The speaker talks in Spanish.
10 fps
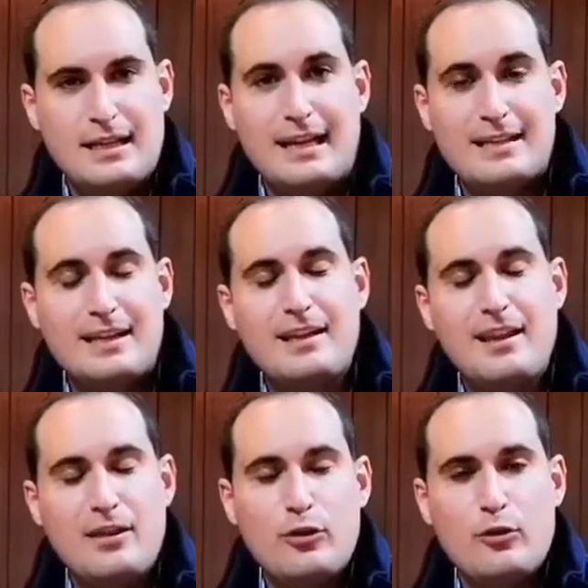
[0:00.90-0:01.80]
En la tarde
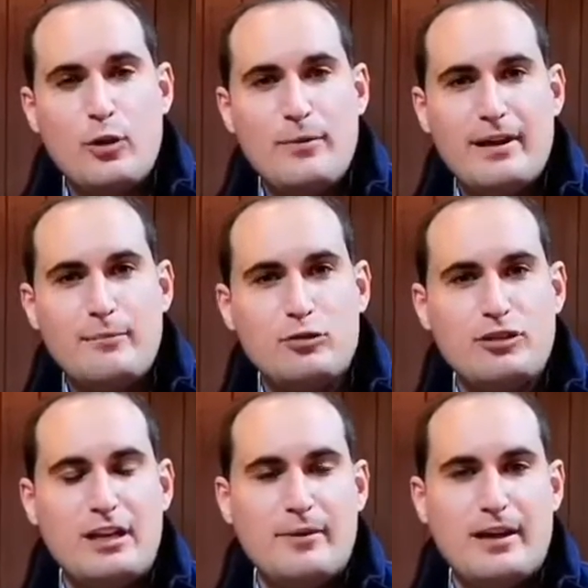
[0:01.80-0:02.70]
de hoy jueves hemos
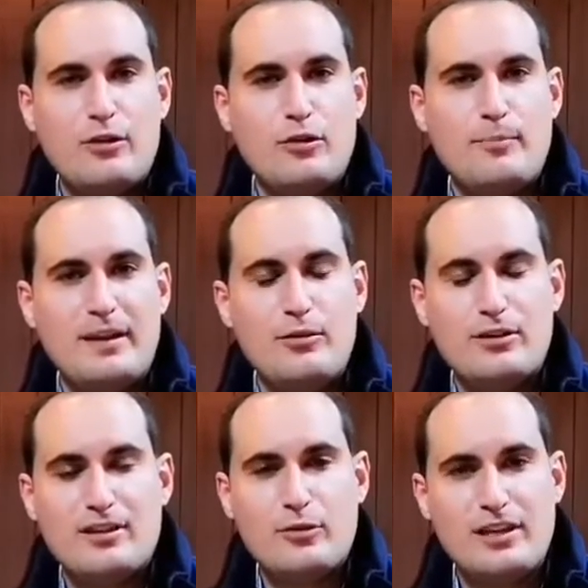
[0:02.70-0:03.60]
celebrado pleno
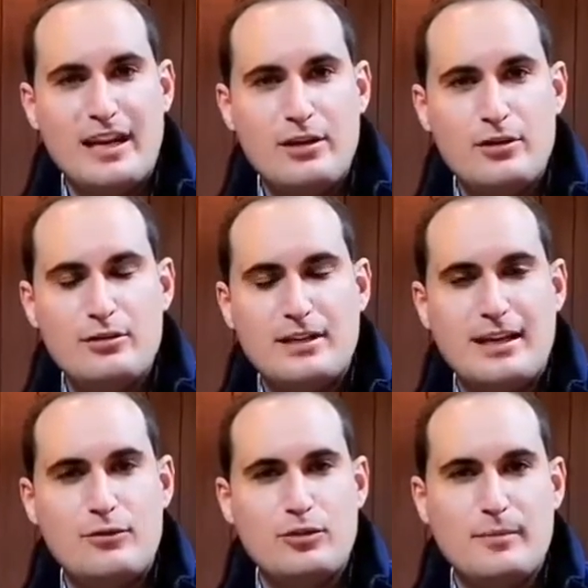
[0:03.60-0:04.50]
extraordinario en
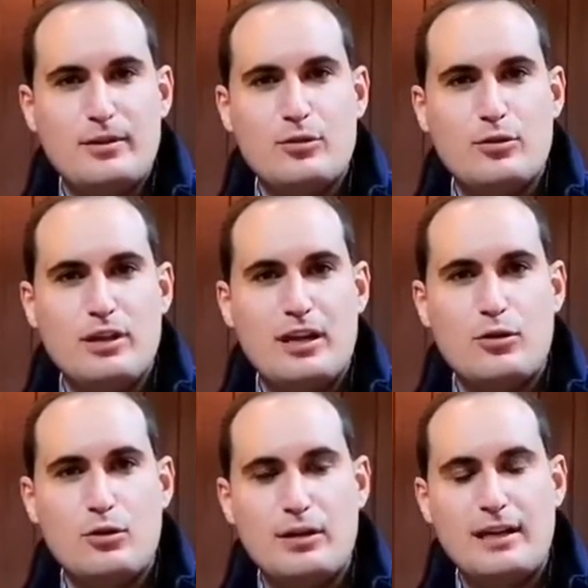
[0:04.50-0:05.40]
el Ayuntamiento de
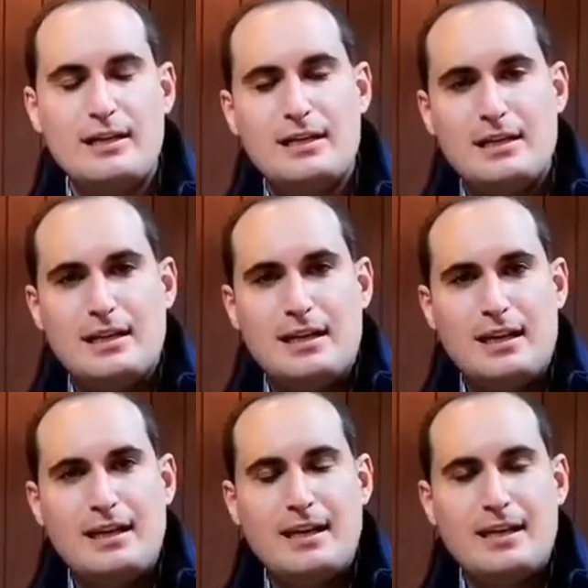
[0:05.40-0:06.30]
Arjona,
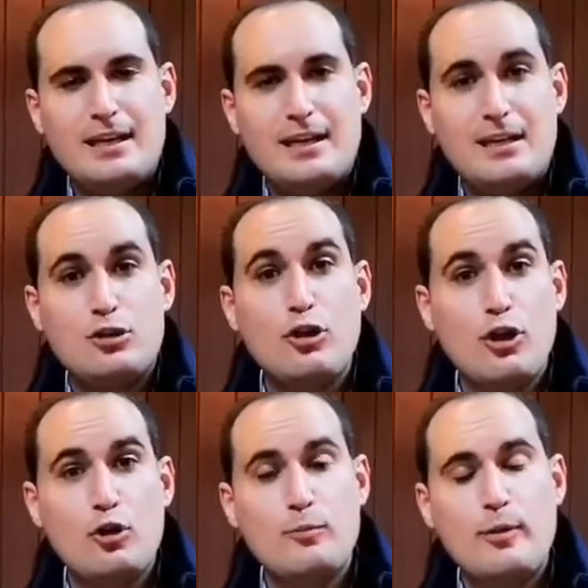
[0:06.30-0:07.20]
en el que todos
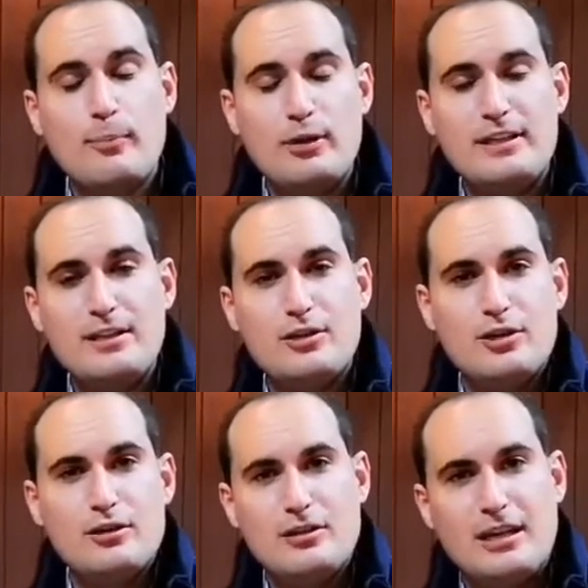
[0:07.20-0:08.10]
los grupos
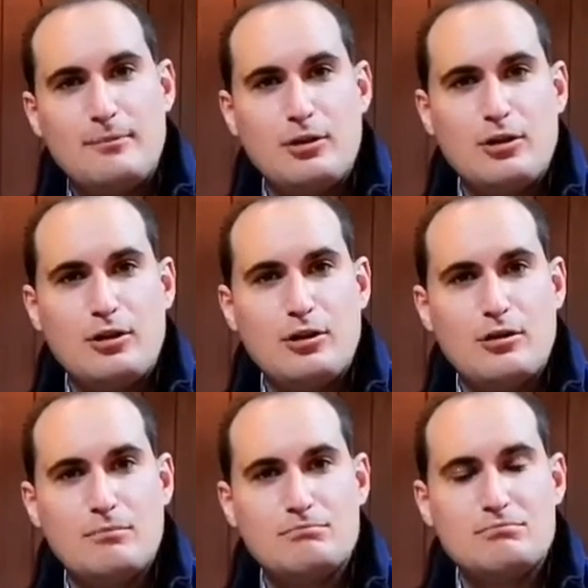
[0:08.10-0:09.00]
políticos
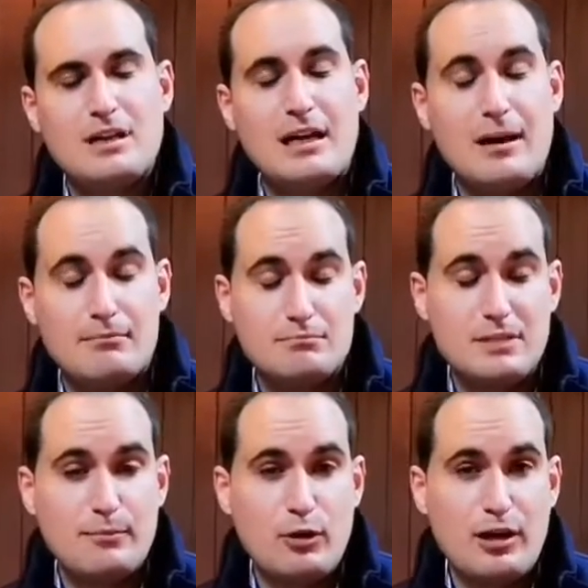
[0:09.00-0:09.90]
hemos,
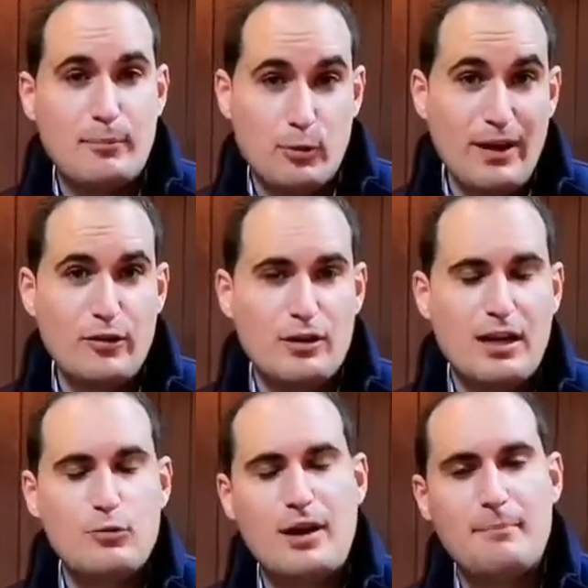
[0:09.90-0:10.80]
hemos aprobado
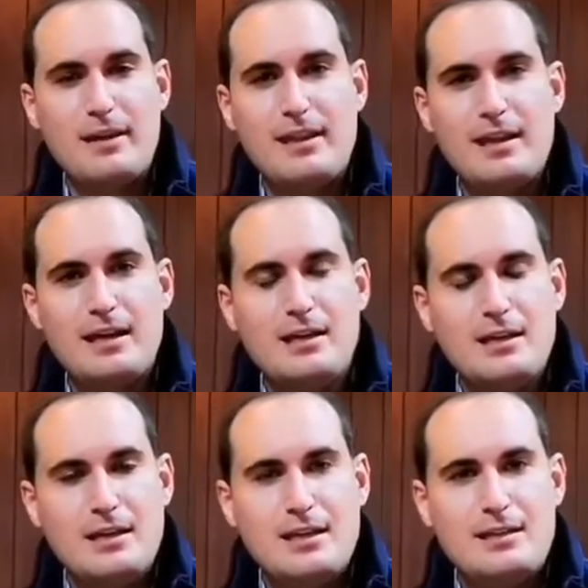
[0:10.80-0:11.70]
algunas medidas
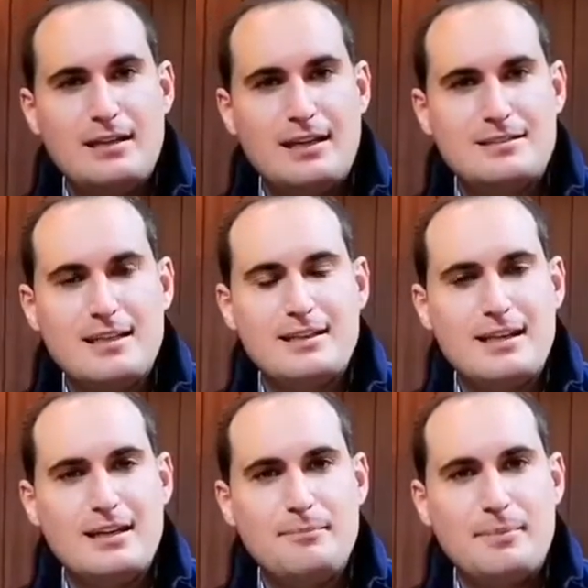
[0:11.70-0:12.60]

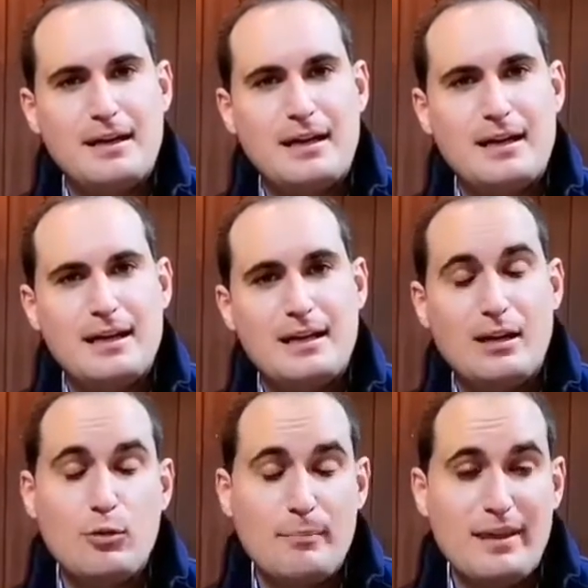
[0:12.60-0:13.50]
interesantes para y
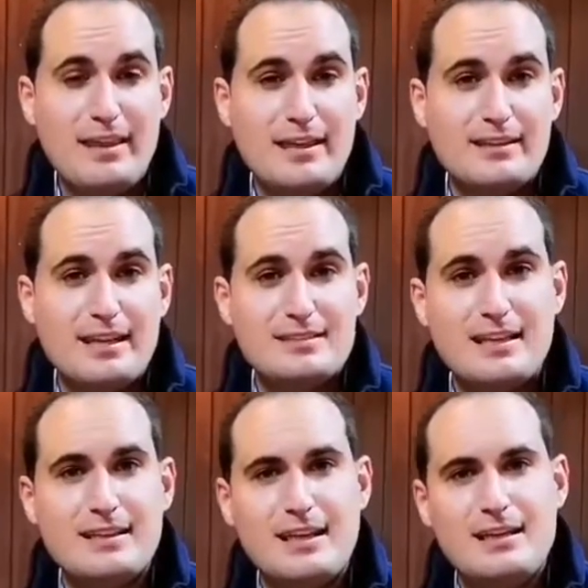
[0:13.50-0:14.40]
algunas medidas
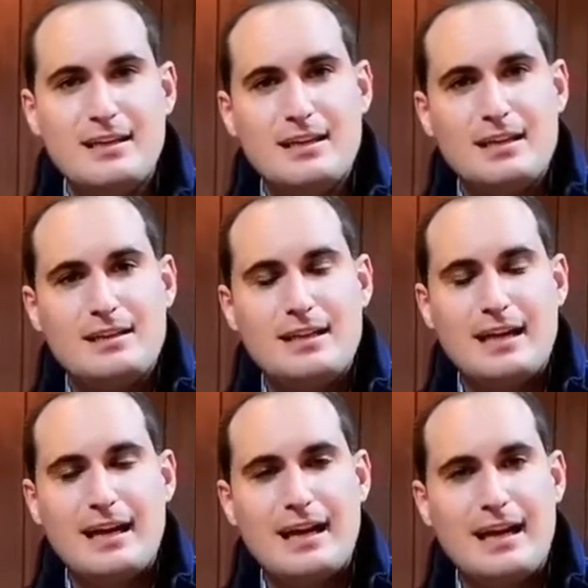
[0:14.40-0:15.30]
interesantes de
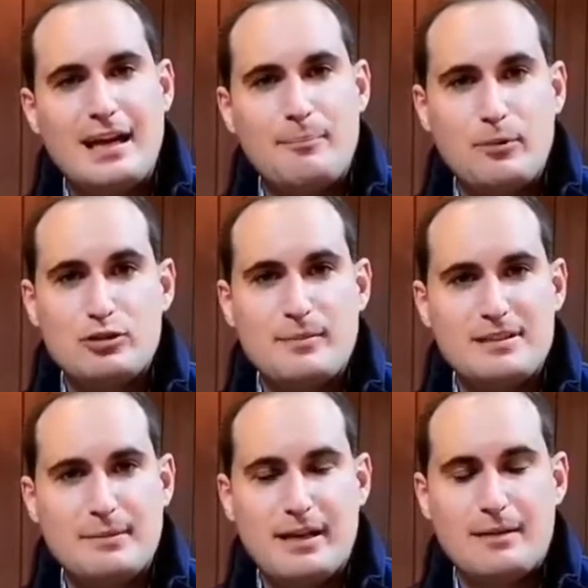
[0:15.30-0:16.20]
cara a las próximas
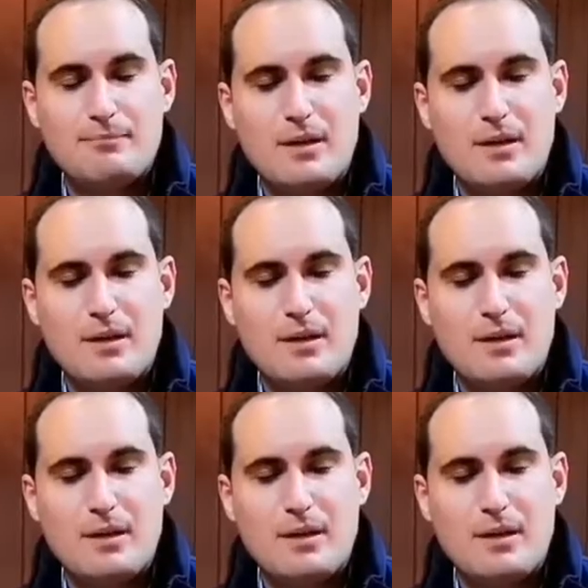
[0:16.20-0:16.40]
semanas.